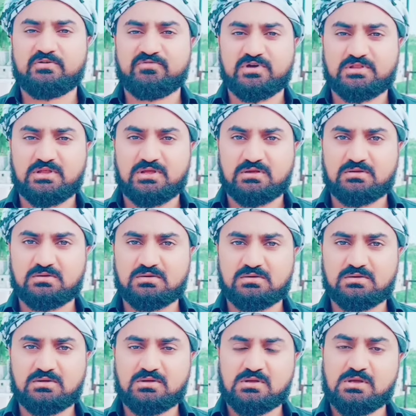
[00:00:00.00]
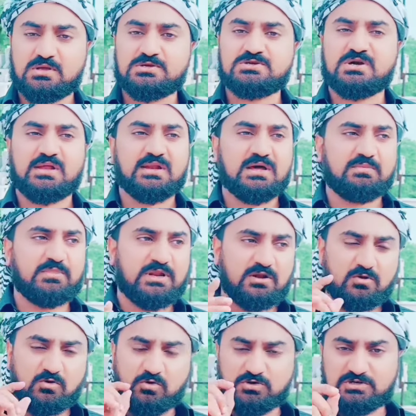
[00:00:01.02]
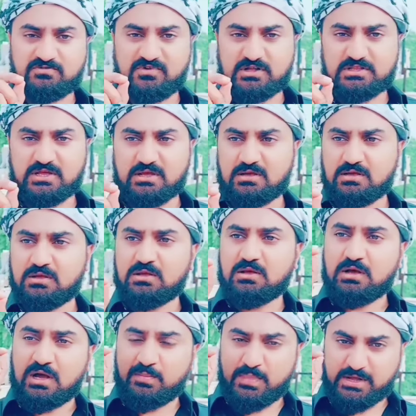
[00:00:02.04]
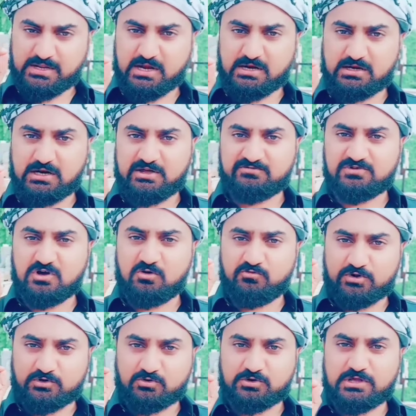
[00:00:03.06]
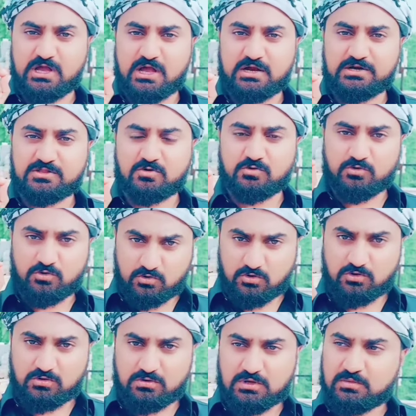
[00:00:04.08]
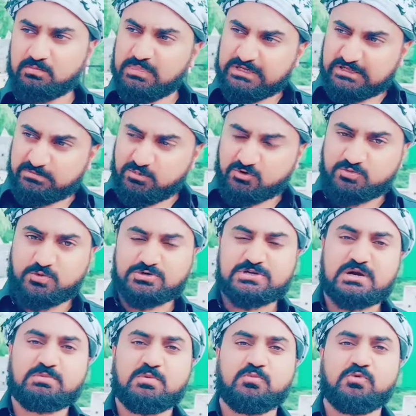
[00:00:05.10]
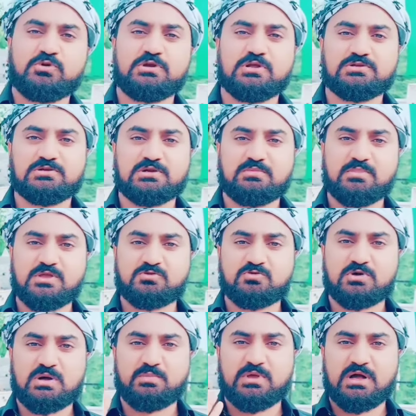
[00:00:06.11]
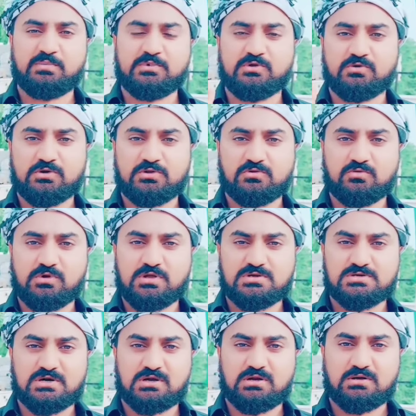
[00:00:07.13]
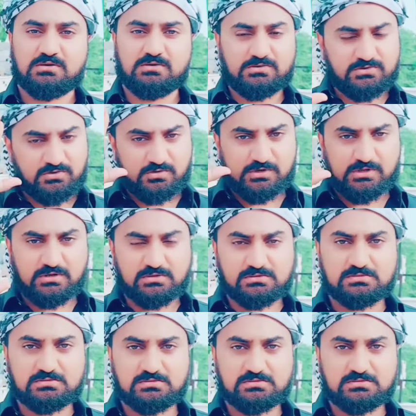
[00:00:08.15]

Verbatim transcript: क्या फ़ायदा है इन मेरा लोगों से वादा है अब बैरियन इनक्लेव जाओ विक्टोरिया इसको रोको मेरी भी उस प्रोजेक्ट पर पूरी नज़र है मैं इसको कामयाब नहीं होने दूंगा इन शुक्रिया